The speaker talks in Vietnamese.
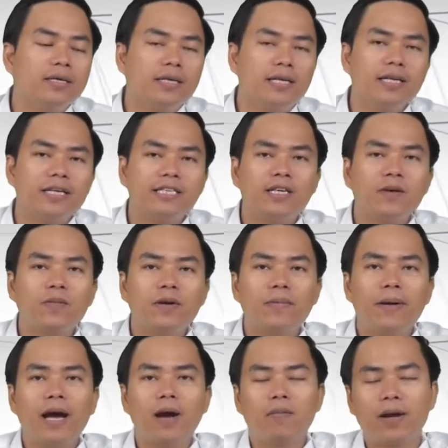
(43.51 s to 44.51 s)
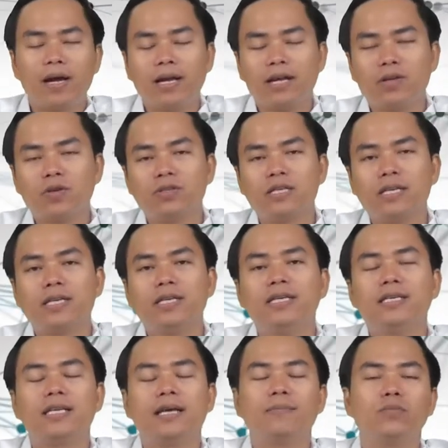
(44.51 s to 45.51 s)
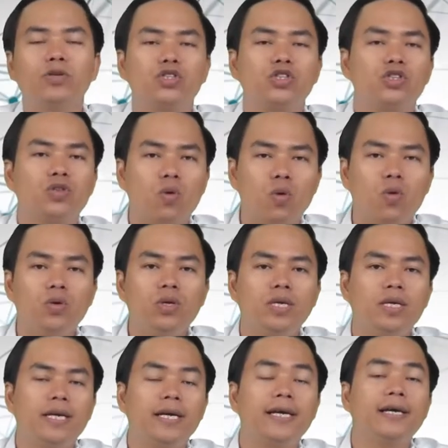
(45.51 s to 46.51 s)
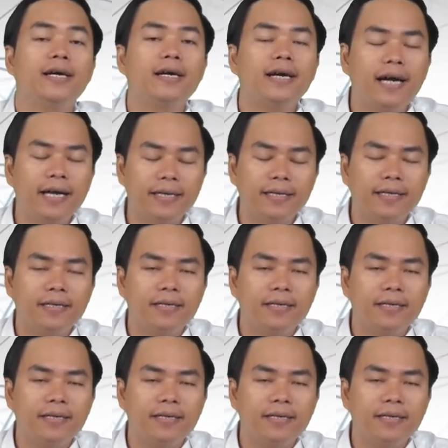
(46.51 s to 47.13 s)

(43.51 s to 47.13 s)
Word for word: thế thì trong cái bài học này thì tôi sẽ đưa ra một số những cái khía cạnh